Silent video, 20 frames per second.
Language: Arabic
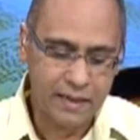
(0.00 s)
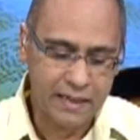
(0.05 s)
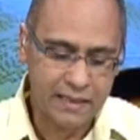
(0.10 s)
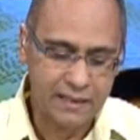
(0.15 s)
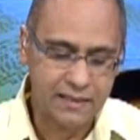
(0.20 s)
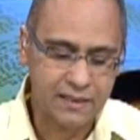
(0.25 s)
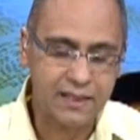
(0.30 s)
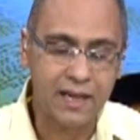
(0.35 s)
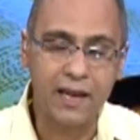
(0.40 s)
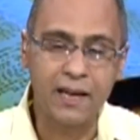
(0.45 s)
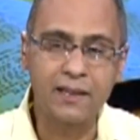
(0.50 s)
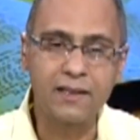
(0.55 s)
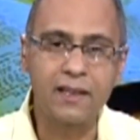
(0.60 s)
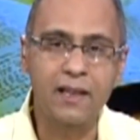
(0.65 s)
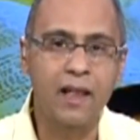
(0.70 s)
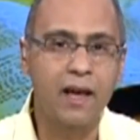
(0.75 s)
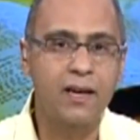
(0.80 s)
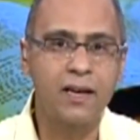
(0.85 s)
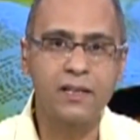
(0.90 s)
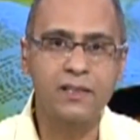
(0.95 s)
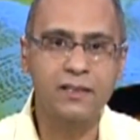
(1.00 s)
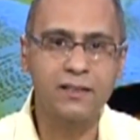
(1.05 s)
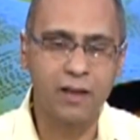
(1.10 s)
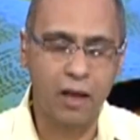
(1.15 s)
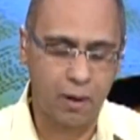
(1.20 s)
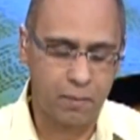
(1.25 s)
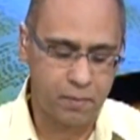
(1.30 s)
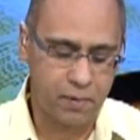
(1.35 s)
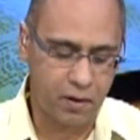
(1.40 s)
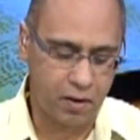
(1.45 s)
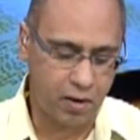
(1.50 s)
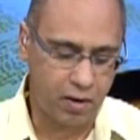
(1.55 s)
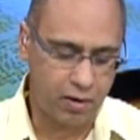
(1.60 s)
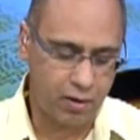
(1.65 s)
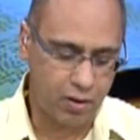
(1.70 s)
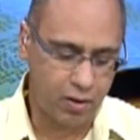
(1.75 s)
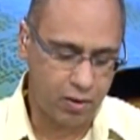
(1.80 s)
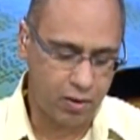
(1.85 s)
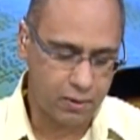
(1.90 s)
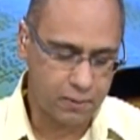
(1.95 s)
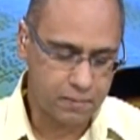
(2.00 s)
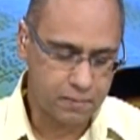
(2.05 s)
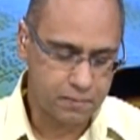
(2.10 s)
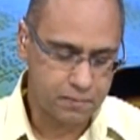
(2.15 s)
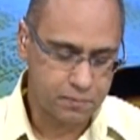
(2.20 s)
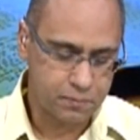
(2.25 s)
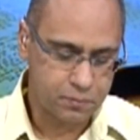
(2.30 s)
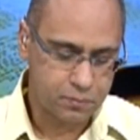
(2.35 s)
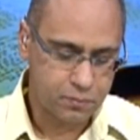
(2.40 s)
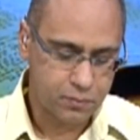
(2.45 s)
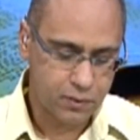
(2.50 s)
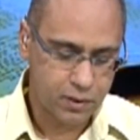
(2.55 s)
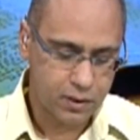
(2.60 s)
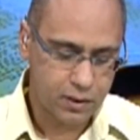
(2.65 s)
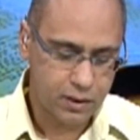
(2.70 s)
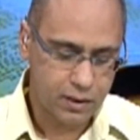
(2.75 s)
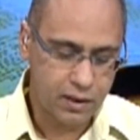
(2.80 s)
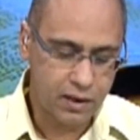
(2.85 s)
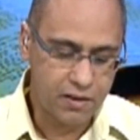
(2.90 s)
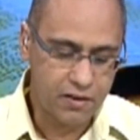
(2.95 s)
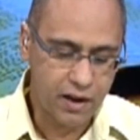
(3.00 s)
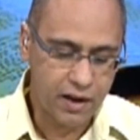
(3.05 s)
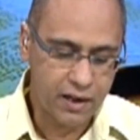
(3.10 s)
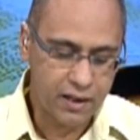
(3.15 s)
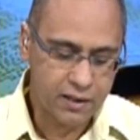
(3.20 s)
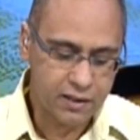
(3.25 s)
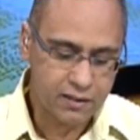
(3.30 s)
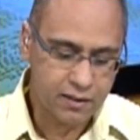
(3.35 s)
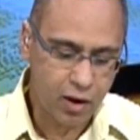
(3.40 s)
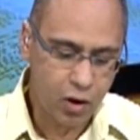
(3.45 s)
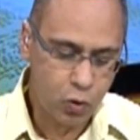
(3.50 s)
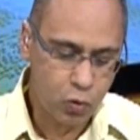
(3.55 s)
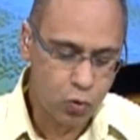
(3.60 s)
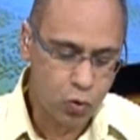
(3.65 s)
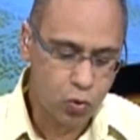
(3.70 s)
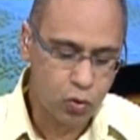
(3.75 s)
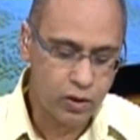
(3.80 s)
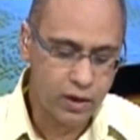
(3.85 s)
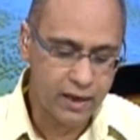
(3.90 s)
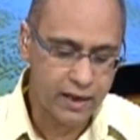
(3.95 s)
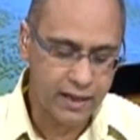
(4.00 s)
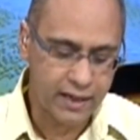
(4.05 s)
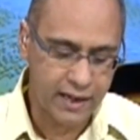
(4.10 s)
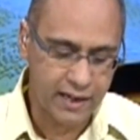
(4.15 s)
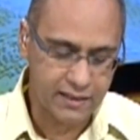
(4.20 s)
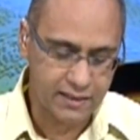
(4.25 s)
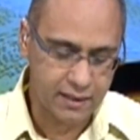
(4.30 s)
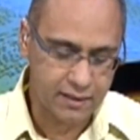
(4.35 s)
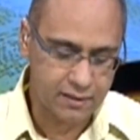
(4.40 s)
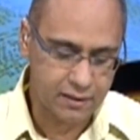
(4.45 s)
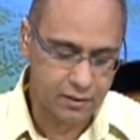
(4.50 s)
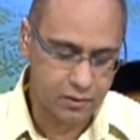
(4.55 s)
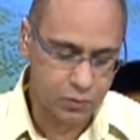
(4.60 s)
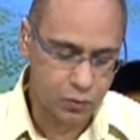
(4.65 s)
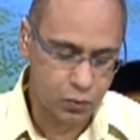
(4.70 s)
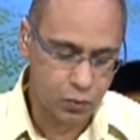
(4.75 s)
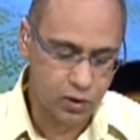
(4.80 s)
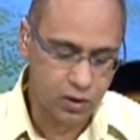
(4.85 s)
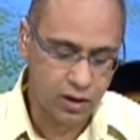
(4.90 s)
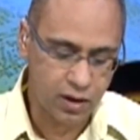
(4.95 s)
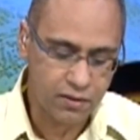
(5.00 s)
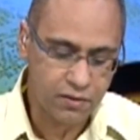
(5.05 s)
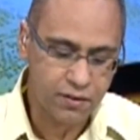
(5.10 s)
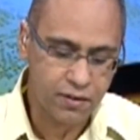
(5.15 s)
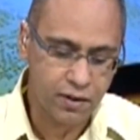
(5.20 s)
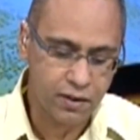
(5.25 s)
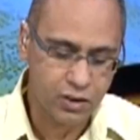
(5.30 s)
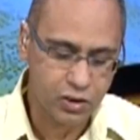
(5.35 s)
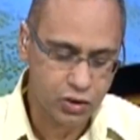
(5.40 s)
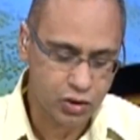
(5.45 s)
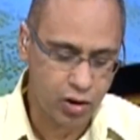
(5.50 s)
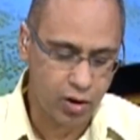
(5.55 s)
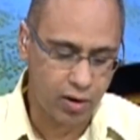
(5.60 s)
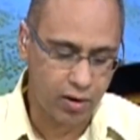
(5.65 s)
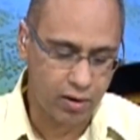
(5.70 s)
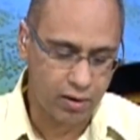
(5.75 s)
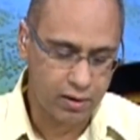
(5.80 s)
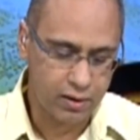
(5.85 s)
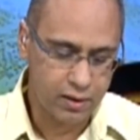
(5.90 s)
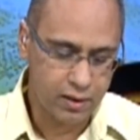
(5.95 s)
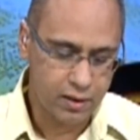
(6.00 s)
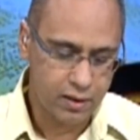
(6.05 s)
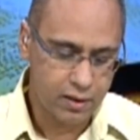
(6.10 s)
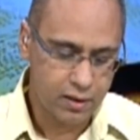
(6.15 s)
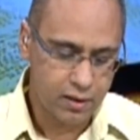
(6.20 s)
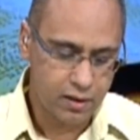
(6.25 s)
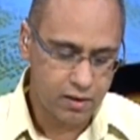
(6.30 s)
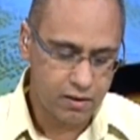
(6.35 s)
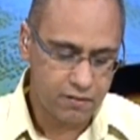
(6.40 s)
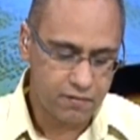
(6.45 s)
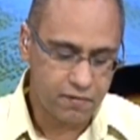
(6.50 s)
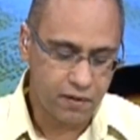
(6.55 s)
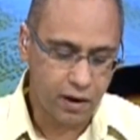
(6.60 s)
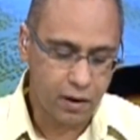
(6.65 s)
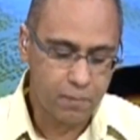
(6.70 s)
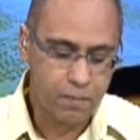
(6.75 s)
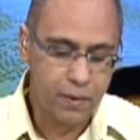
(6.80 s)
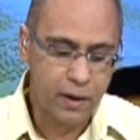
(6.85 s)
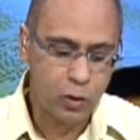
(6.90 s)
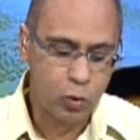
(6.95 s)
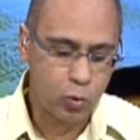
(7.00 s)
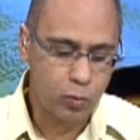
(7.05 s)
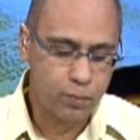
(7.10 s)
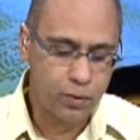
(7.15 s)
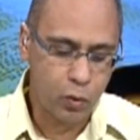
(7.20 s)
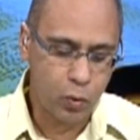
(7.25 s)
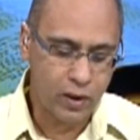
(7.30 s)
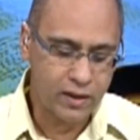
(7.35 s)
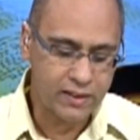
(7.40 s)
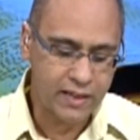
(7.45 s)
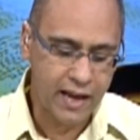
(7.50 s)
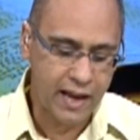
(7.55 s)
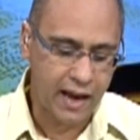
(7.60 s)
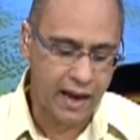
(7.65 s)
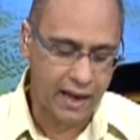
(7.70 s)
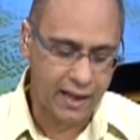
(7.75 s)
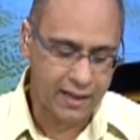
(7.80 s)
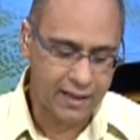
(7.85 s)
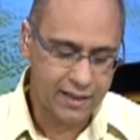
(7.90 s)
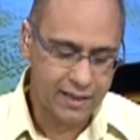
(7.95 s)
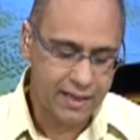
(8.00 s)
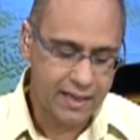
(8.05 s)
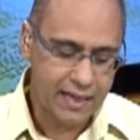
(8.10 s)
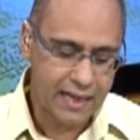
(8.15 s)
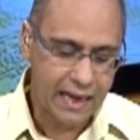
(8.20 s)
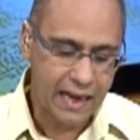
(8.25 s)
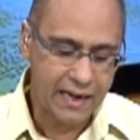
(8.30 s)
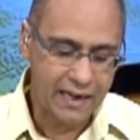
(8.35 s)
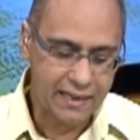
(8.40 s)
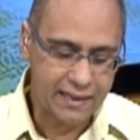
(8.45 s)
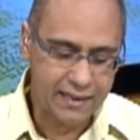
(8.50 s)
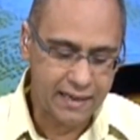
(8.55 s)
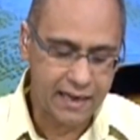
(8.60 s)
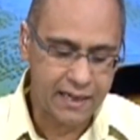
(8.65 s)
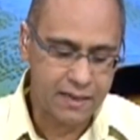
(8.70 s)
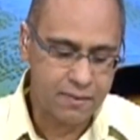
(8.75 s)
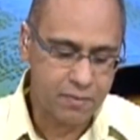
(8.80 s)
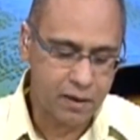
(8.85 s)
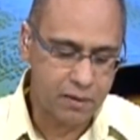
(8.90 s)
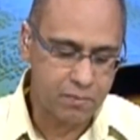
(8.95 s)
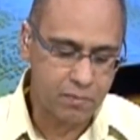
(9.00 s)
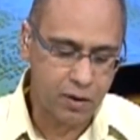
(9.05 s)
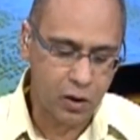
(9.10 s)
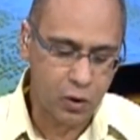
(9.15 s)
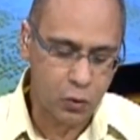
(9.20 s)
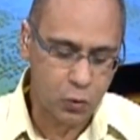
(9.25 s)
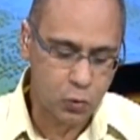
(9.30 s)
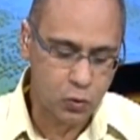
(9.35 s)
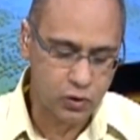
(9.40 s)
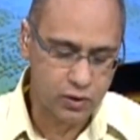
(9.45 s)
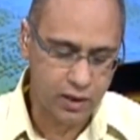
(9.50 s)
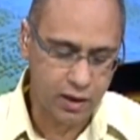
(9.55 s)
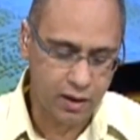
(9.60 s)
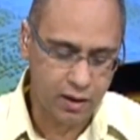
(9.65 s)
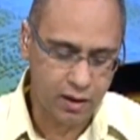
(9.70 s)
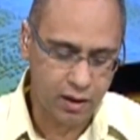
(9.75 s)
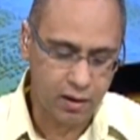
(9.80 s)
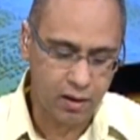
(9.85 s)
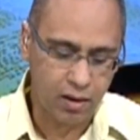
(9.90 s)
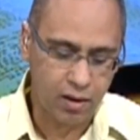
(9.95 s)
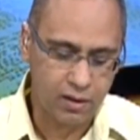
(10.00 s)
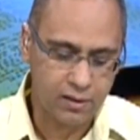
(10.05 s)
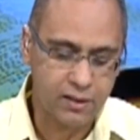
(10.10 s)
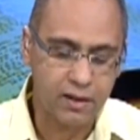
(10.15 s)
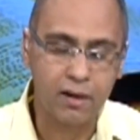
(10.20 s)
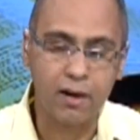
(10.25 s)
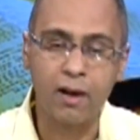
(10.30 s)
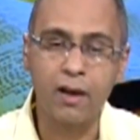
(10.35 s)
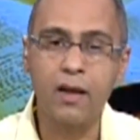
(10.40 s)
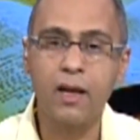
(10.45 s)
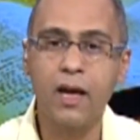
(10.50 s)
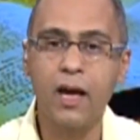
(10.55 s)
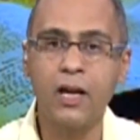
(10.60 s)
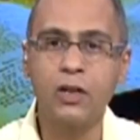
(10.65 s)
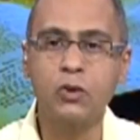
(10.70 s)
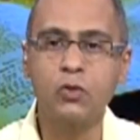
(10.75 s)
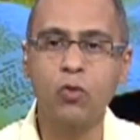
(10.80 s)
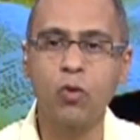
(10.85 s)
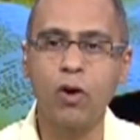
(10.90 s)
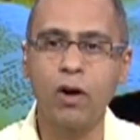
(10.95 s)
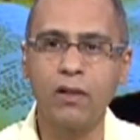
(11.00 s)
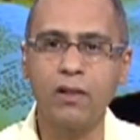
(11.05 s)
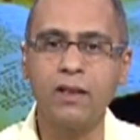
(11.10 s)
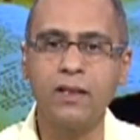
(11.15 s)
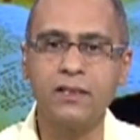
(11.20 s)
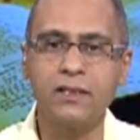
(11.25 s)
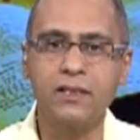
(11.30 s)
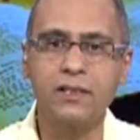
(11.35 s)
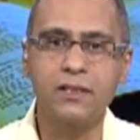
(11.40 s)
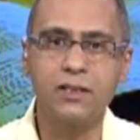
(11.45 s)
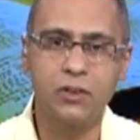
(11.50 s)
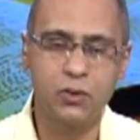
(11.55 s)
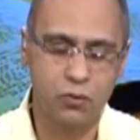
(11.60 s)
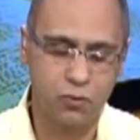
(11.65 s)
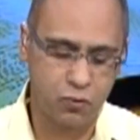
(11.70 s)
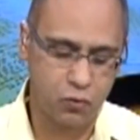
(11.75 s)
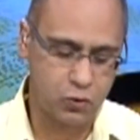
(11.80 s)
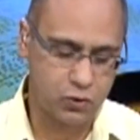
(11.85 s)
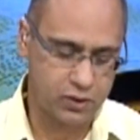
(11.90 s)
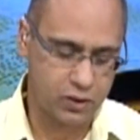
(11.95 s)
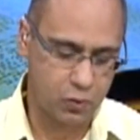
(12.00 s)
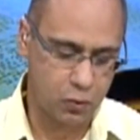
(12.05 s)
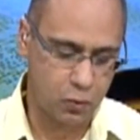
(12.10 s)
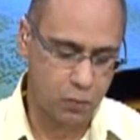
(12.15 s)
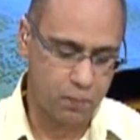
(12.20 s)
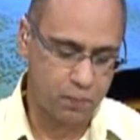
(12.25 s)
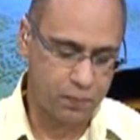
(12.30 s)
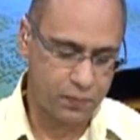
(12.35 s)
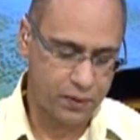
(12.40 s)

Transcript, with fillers: الإنسان لا يصنع بر الله لذلك اطرحوا كل نجاسة وكثرة شر فاقبلوا بوداعة الكلمة المغروسة القادرة أن تخلص نفوسكم